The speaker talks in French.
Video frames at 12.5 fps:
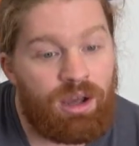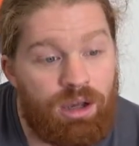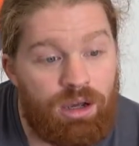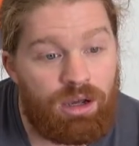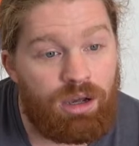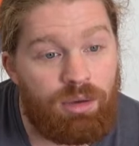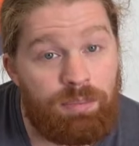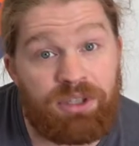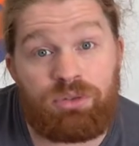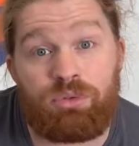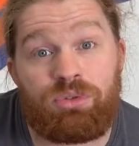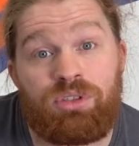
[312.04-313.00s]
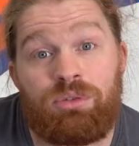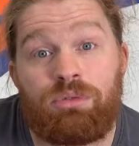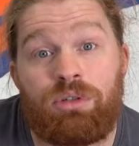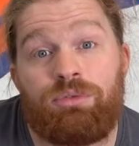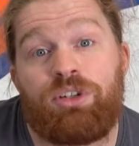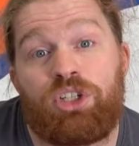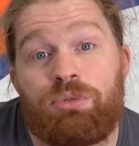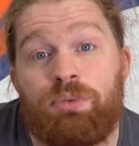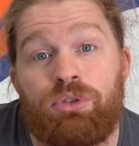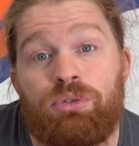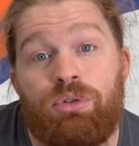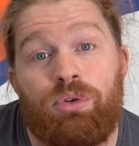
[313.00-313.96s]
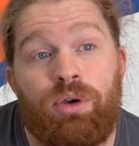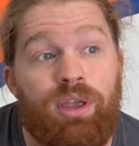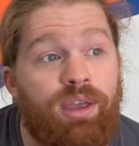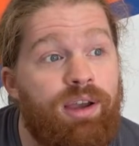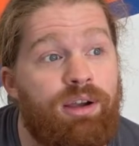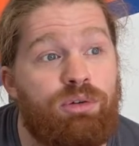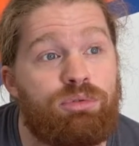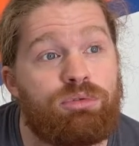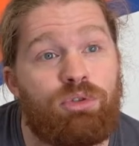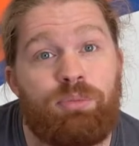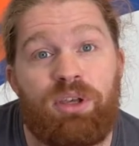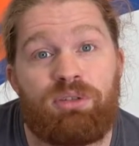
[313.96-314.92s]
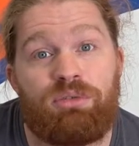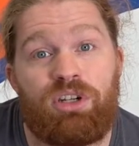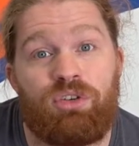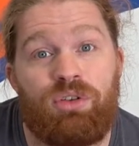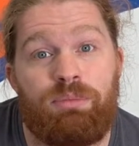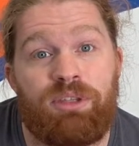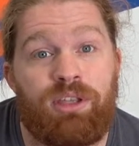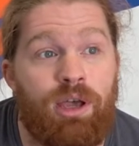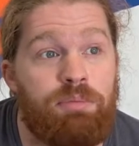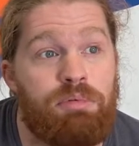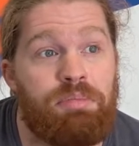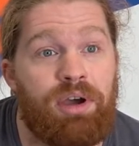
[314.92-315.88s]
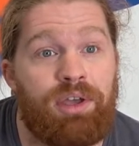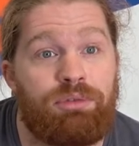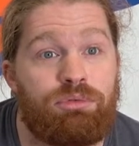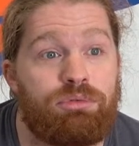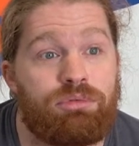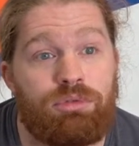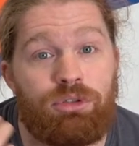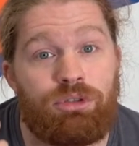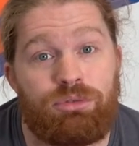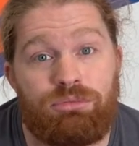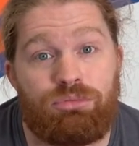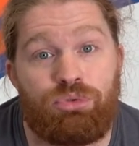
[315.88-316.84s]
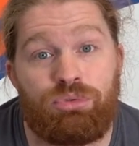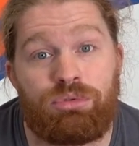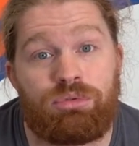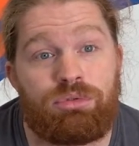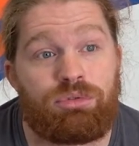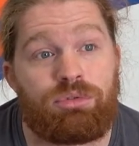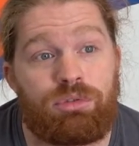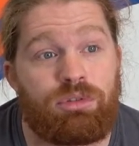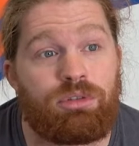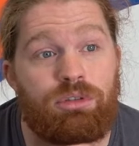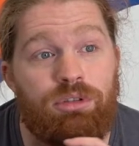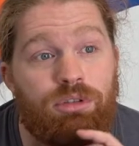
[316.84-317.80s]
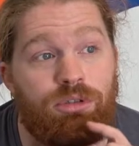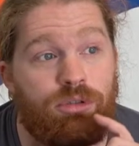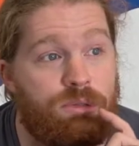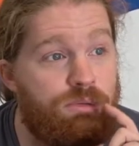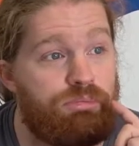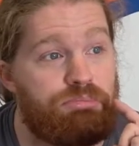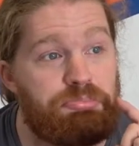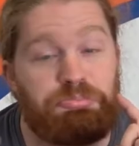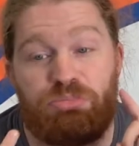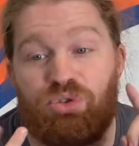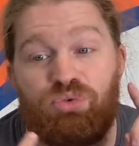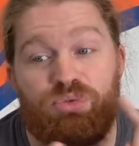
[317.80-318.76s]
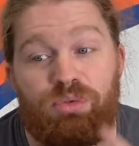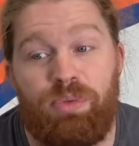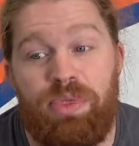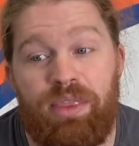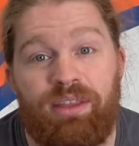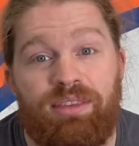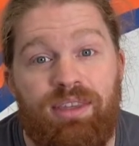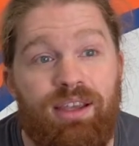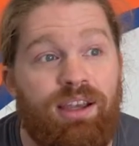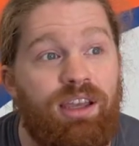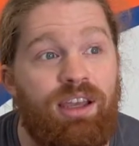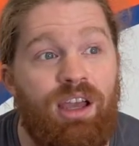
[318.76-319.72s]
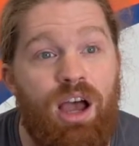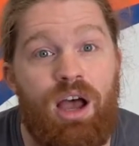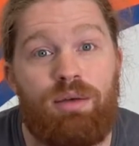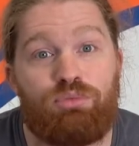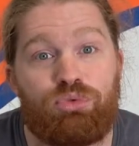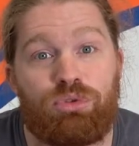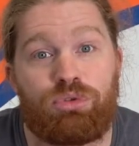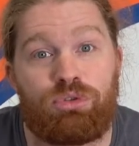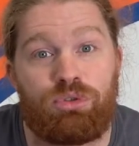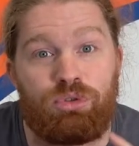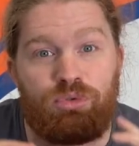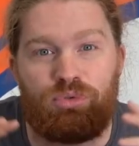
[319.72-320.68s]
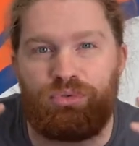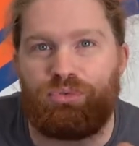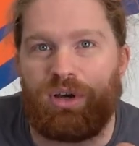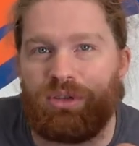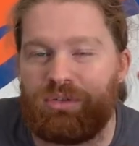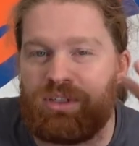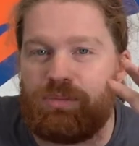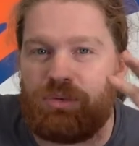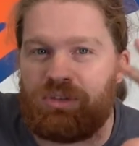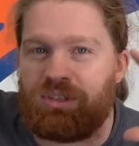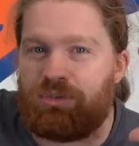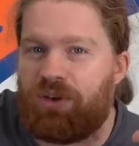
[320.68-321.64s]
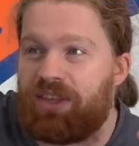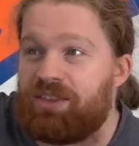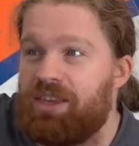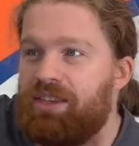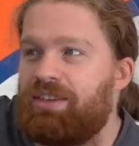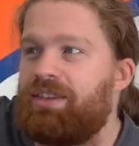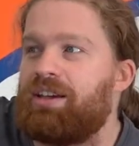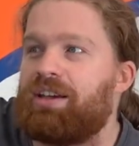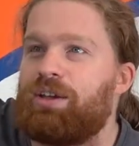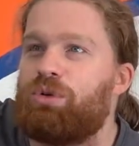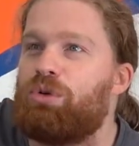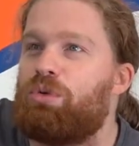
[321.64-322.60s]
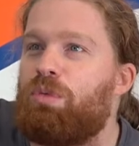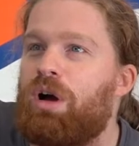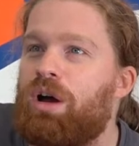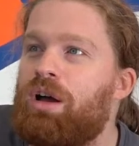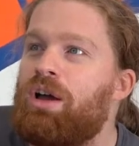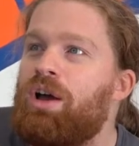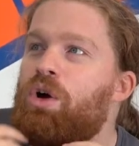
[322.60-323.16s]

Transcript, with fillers: Euh, parce que sinon, en fait, je pense qu'il y aurait un compte de personnages féminins à peu près de euh, deux, genre euh, son intérêt amoureux qu'on voit dans des petites phases éthérées au loin